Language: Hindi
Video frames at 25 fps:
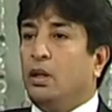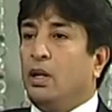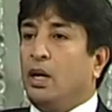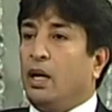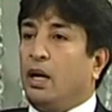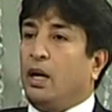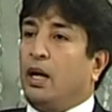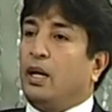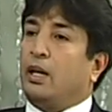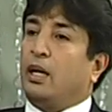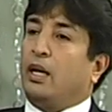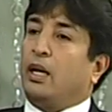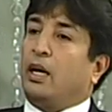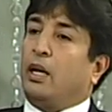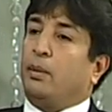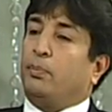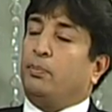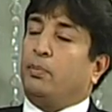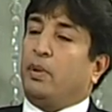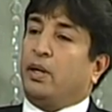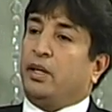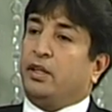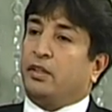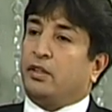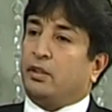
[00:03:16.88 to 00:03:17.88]
अगर आप
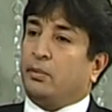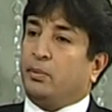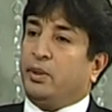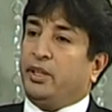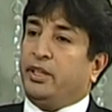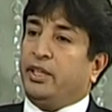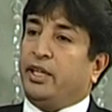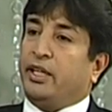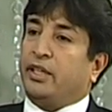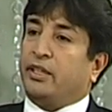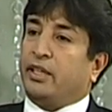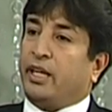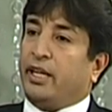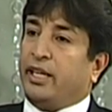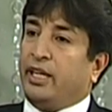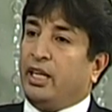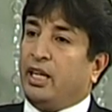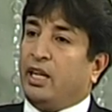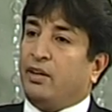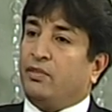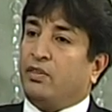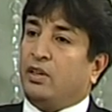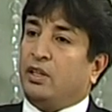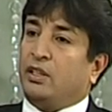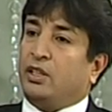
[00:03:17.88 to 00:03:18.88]
इंटरमीडिएट या ए
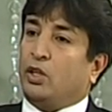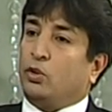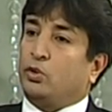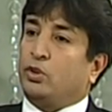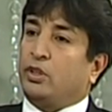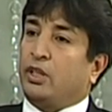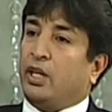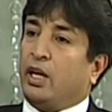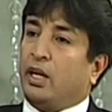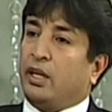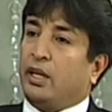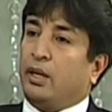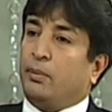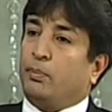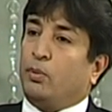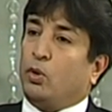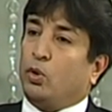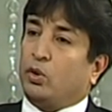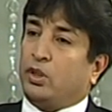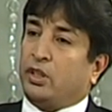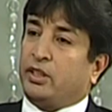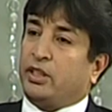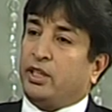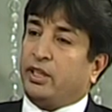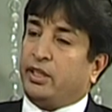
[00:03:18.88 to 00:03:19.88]
लेवल या उससे आगे बहुत
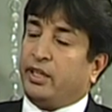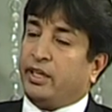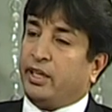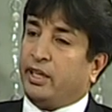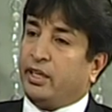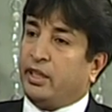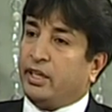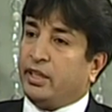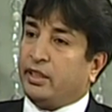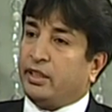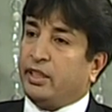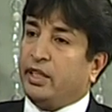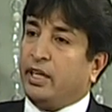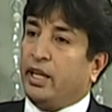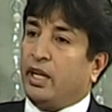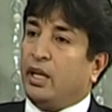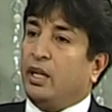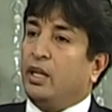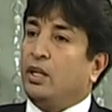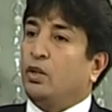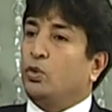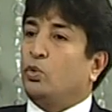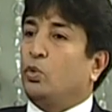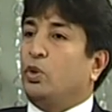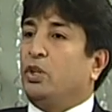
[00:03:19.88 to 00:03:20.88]
अच्छी ग्रेड लेते हैं
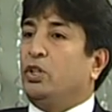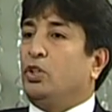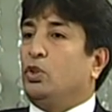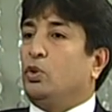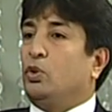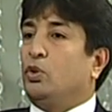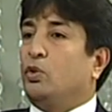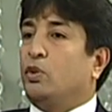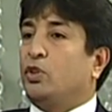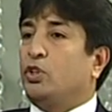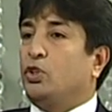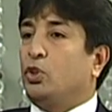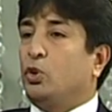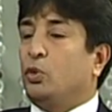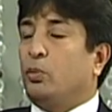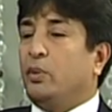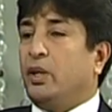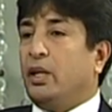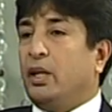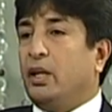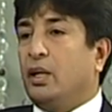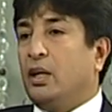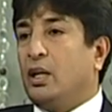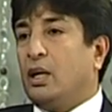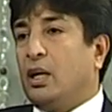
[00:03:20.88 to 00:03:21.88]
तो इन यूनिवर्सिटियों
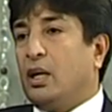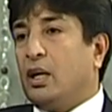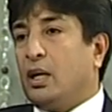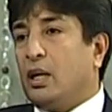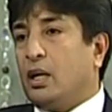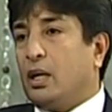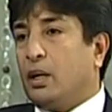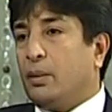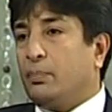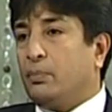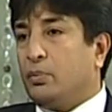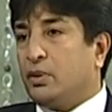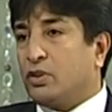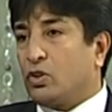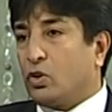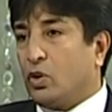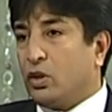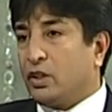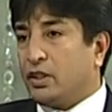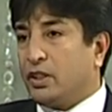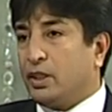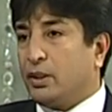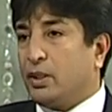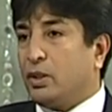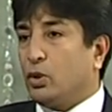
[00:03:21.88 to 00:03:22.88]
में आप
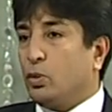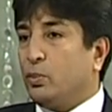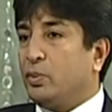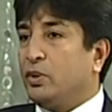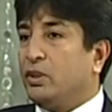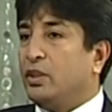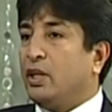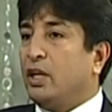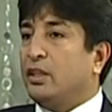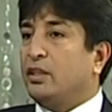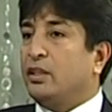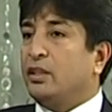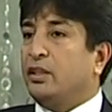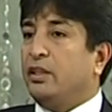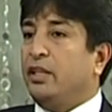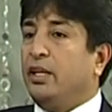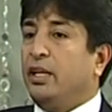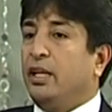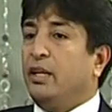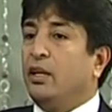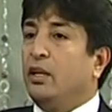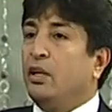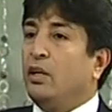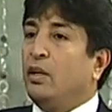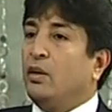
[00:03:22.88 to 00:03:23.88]
स्कॉलरशिप के ऊपर जा सकते हैं
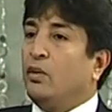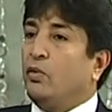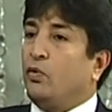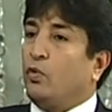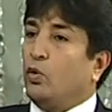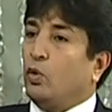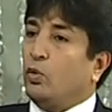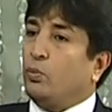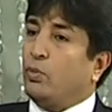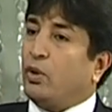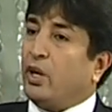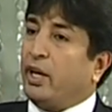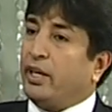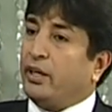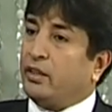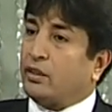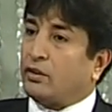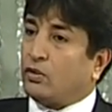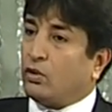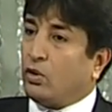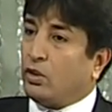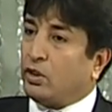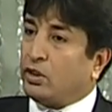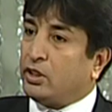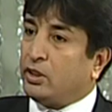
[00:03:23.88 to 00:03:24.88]
फुल ब्राइट
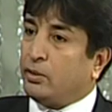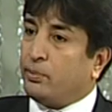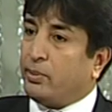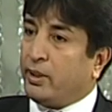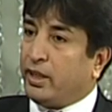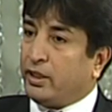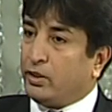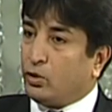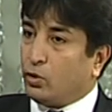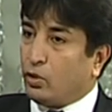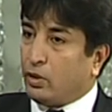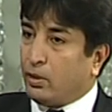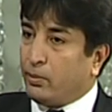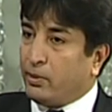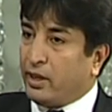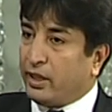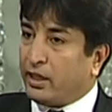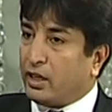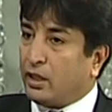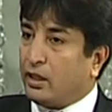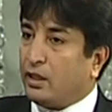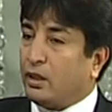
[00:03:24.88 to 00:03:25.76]
स्कॉलरशिप है जो अमेरिकन